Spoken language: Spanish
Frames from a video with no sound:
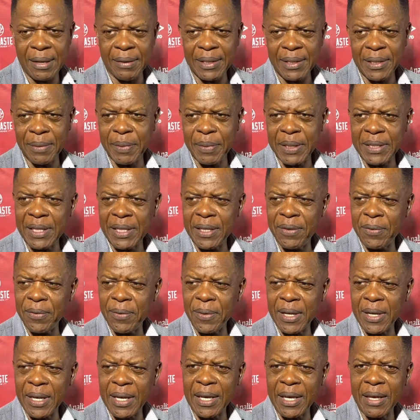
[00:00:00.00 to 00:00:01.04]
a veces pasa en el
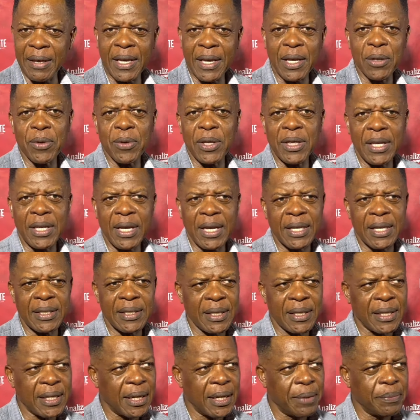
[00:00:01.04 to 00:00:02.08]
fútbol que cada vez que tú atacas,
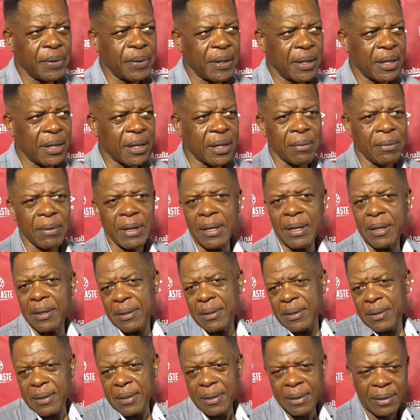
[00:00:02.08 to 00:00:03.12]
y te la pierdes, el rival
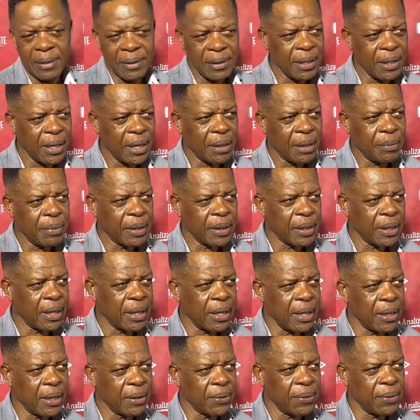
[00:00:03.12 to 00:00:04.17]
llega, patea
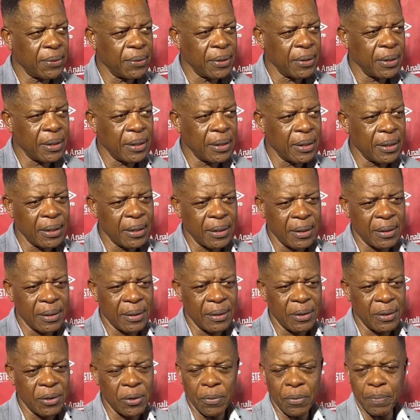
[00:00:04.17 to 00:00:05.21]
el arco y
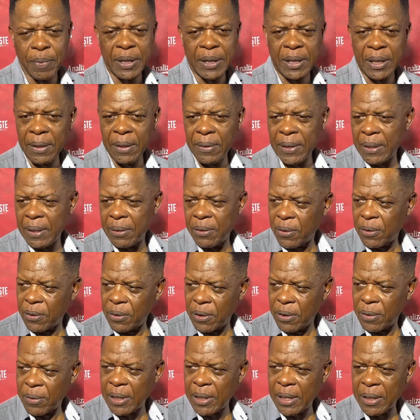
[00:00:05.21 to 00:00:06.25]
dos pateos, dos
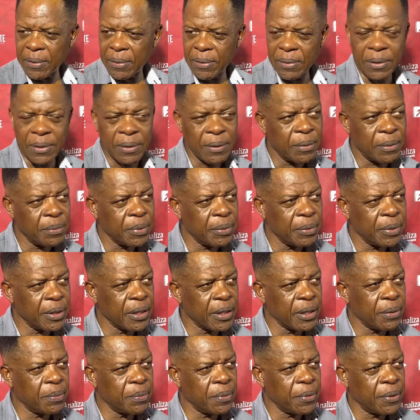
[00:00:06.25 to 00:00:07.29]
tiros al arco, tiros en primer
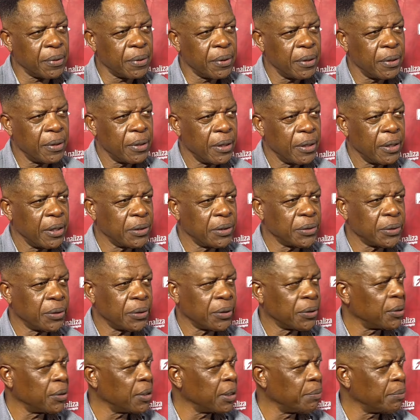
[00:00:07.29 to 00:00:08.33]
tiempo. Hizo
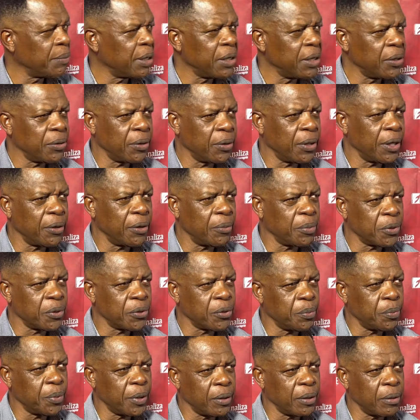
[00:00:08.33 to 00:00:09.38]
dos goles. Mérito de ellos, por
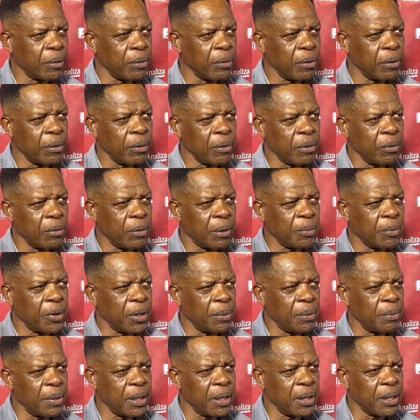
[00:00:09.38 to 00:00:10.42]
supuesto, no, no vamos a
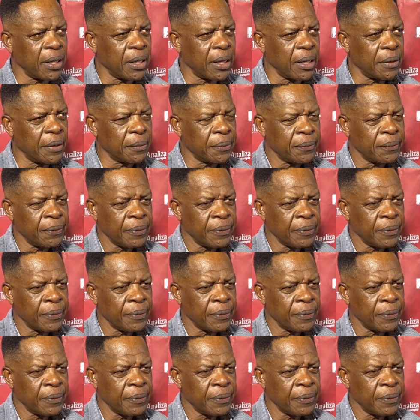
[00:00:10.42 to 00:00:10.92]
demeritar.